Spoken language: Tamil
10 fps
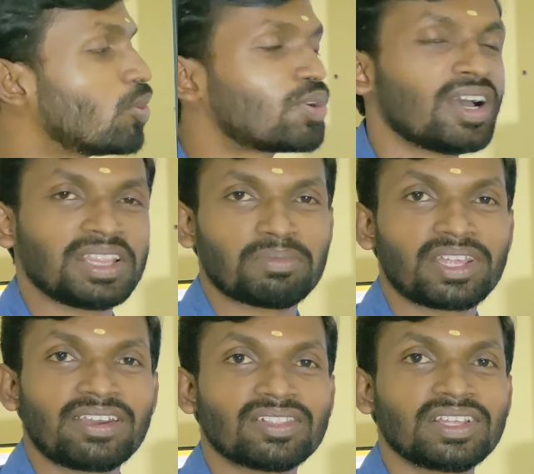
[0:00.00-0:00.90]
லுக்கு அந்த
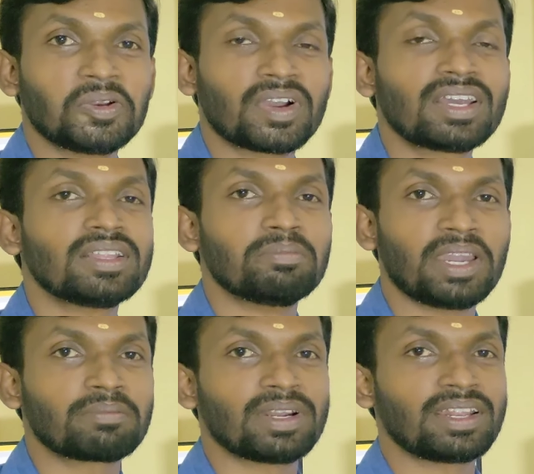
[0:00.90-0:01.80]
மாதிரி வந்து இவங்க இதை
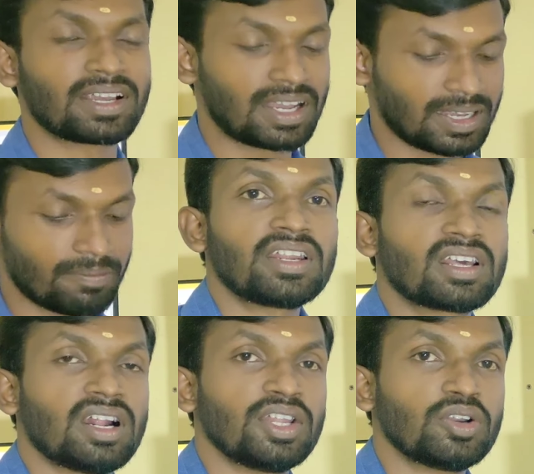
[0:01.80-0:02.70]
மேக் பண்ணியிருக்காங்க
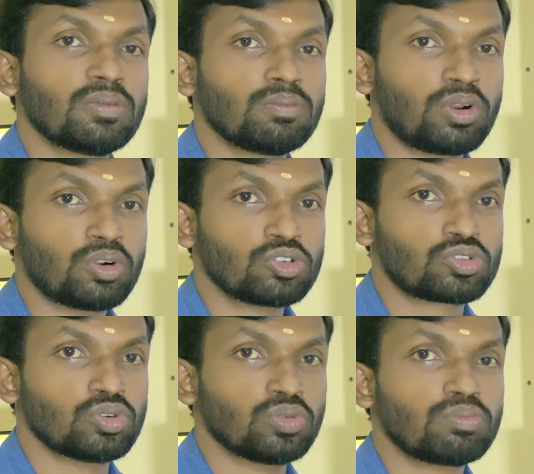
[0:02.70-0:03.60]
மானிட்டர் ஆடியோ
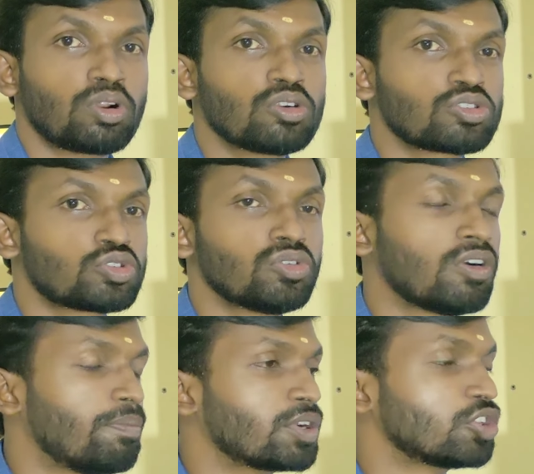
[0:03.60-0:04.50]
ப்ரோன்ஸ் டூ ப்ரோன்ஸ்
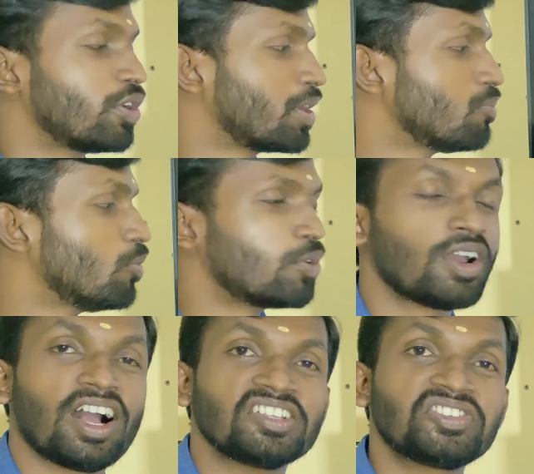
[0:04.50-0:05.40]
டூவை பொறுத்த வரைக்கும்
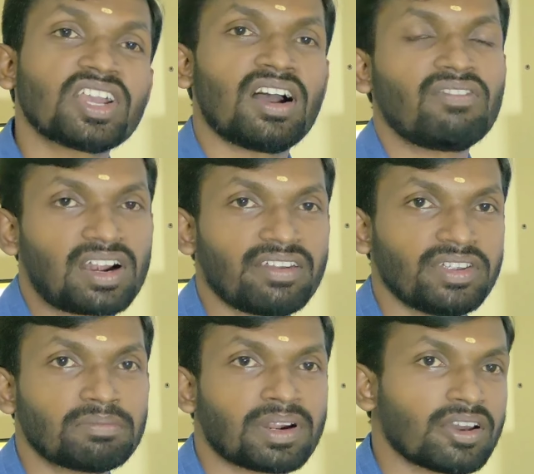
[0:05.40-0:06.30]
ஒரு அஞ்சு அவார்டை
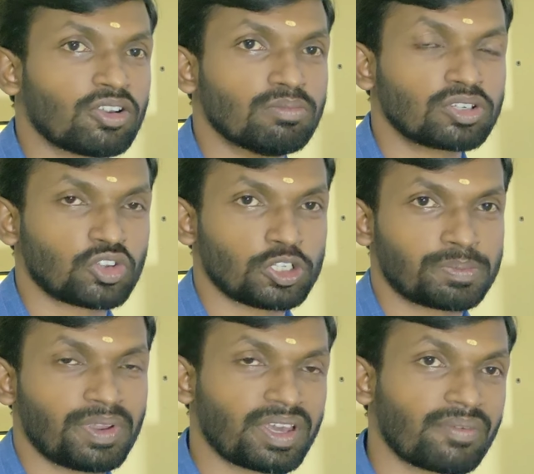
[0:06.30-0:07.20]
வின் பண்ண ஒரு புக்
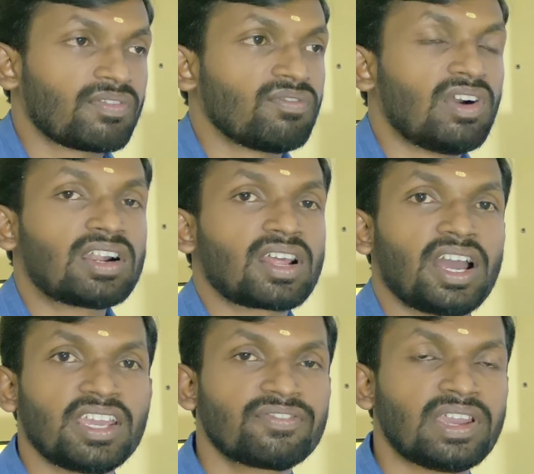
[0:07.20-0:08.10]
சொல் ஸ்பீக்கர் பாட்
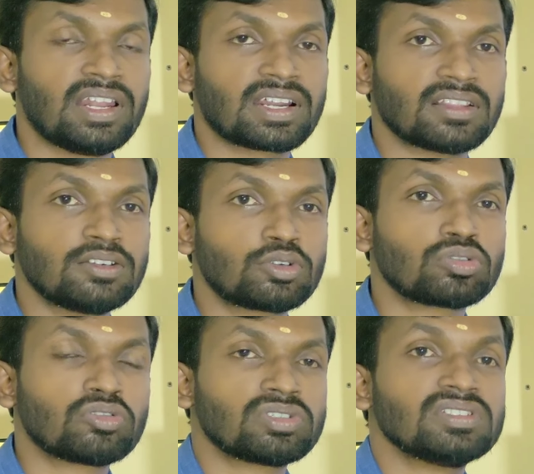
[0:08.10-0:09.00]
ஐஃபைலேருந்து
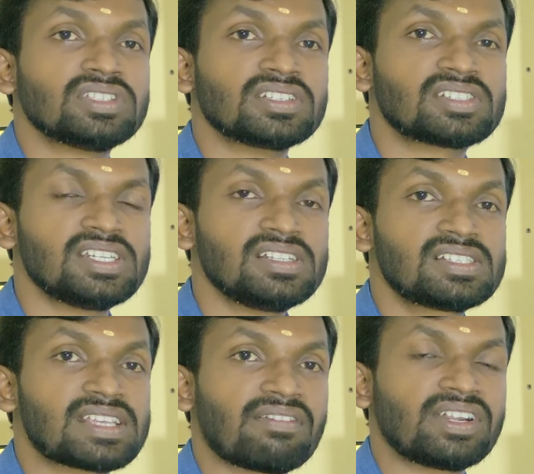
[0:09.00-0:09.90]
டூ தௌசண்ட் சிக்ஸ்டீன்
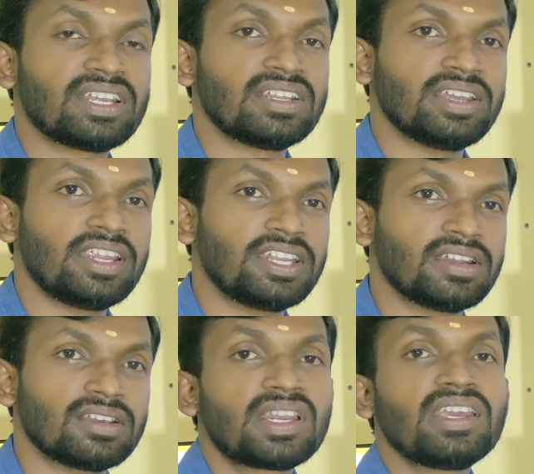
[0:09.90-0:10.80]
செவன்டீன்
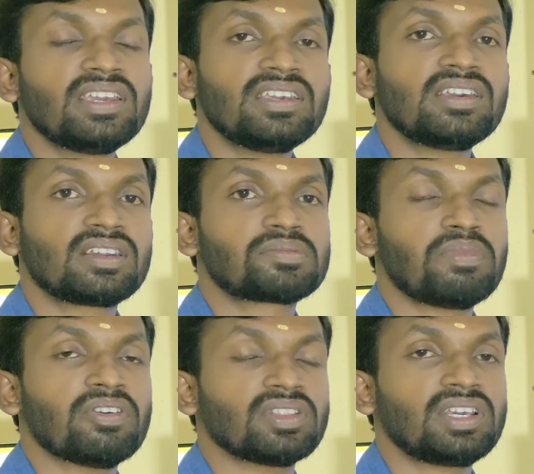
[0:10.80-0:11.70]
எயிட்டீன் த்ரீ
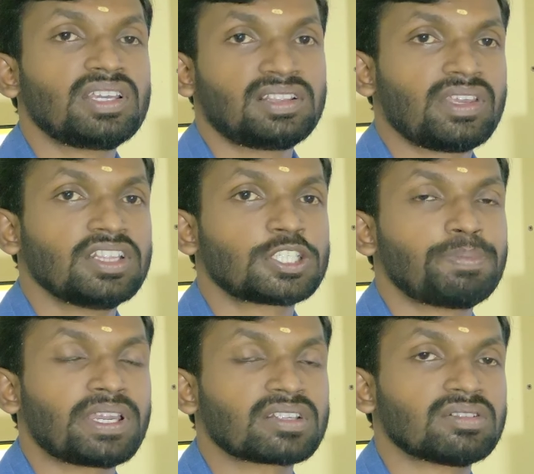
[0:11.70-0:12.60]
இயர்ஸுமே வந்து இந்த
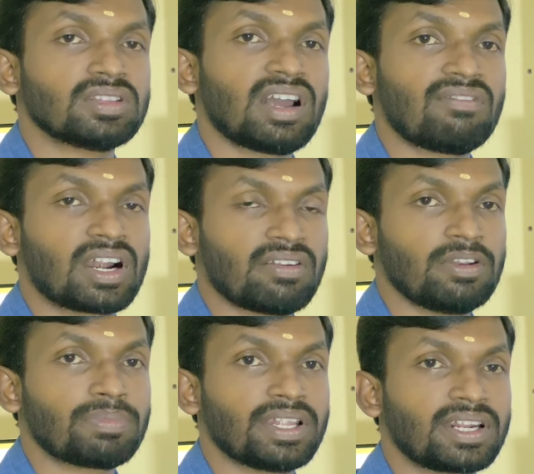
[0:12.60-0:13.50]
ஸ்பீக்கர்ஸ் வந்து அவார்டை
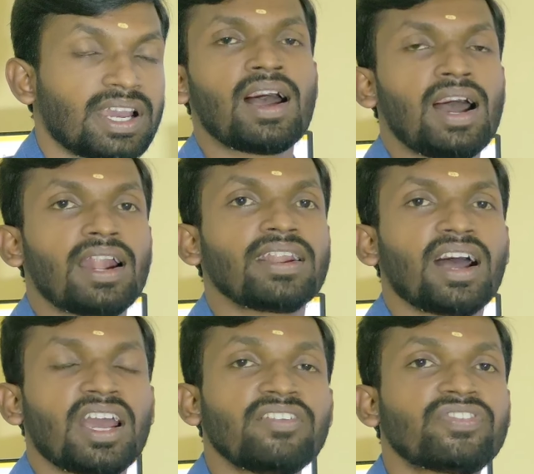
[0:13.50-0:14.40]
வின் பண்ணியிருக்கேன்
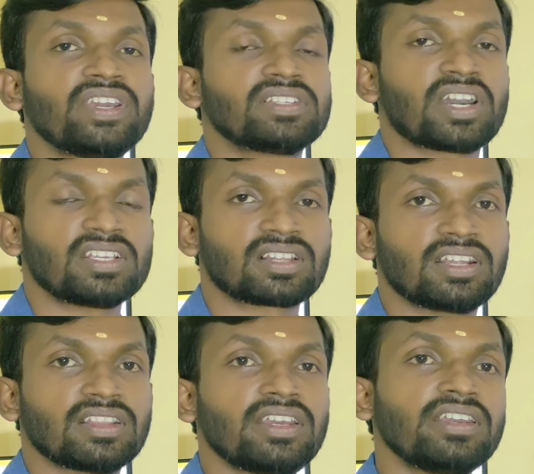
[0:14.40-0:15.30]
அண்ட் ஹைஃபை
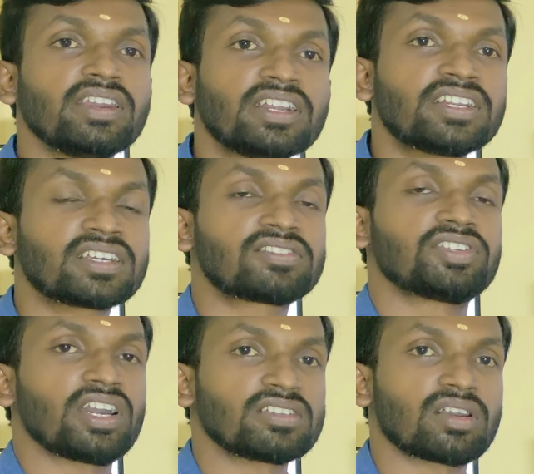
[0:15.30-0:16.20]
சாய்ஸ்லேருந்து
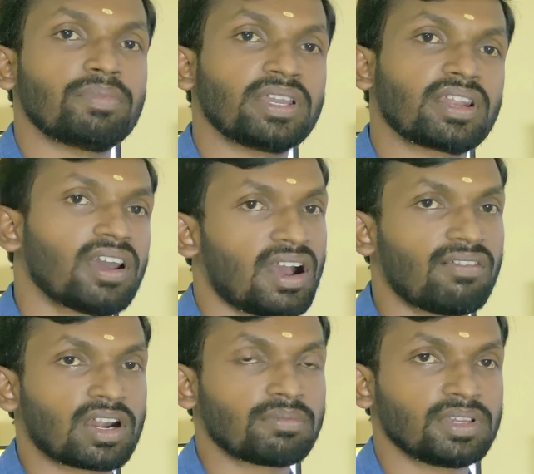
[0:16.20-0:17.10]
எடிட்டர்ஸ் சாய்ஸ் அப்படிங்கிற
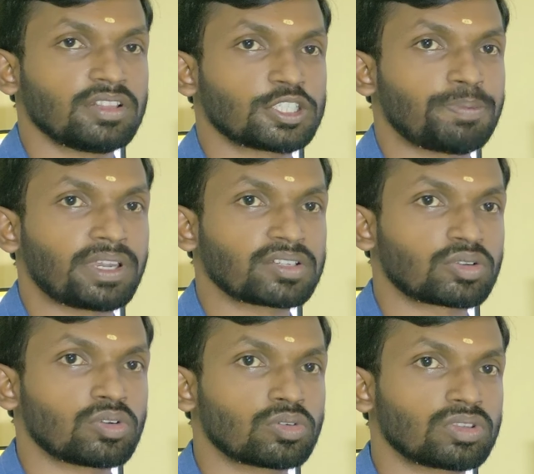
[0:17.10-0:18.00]
அவார்டும் இந்த
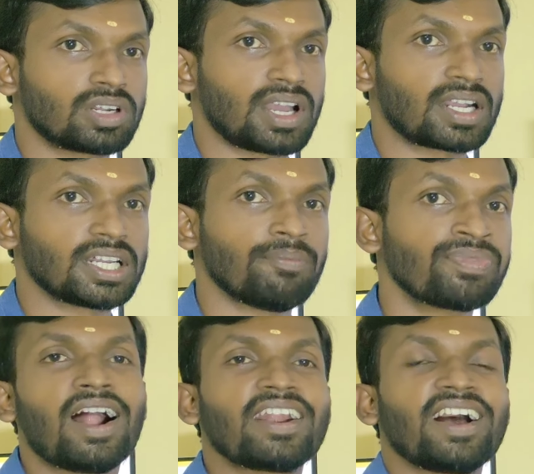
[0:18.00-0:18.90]
ஸ்பீக்கர்ஸ்க்கு கொடுத்துருக்காங்க
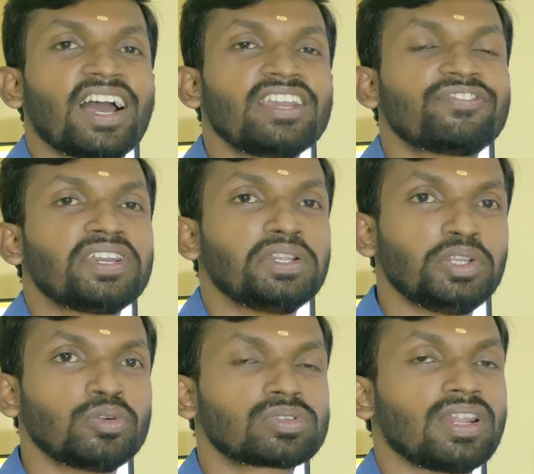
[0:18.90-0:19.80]
அண்ட் ஹைஃபை
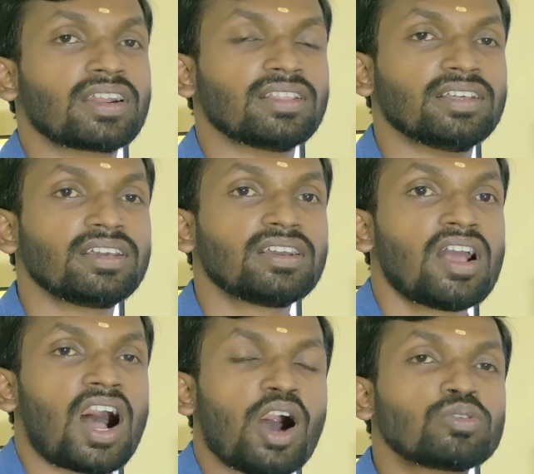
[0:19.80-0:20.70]
நியூஸ்லேருந்து
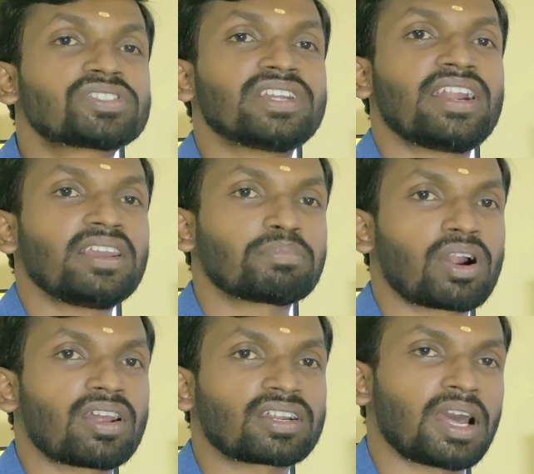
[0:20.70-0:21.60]
அவுட்ஸ்டாண்டிங்
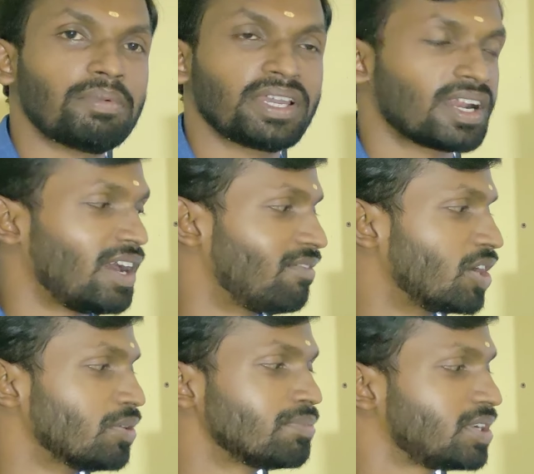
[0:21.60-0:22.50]
ப்ராடக்ட் அப்படிங்கிற
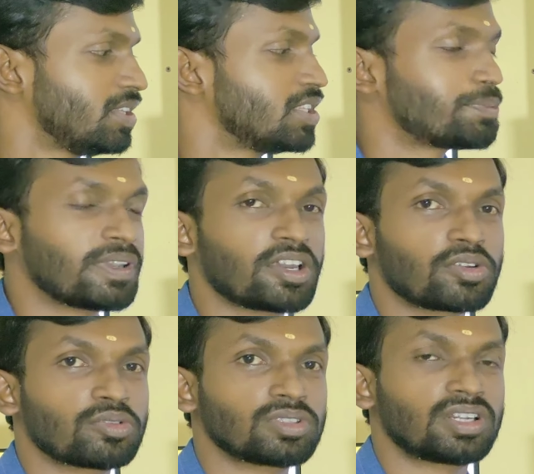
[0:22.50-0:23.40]
அவார்டும் இந்த
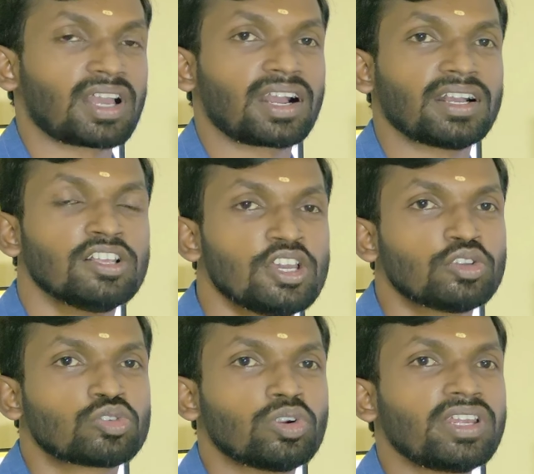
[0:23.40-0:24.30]
ஸ்பீக்கர் கொடுத்துருக்காங்க
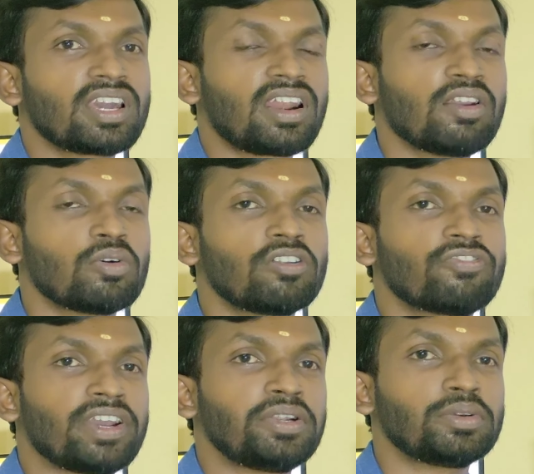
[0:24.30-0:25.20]
ஸோ நியர்லி ஒரு
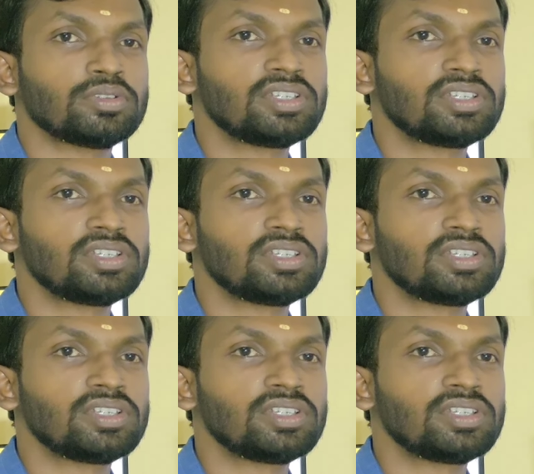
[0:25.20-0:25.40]
ஃபைவ் டு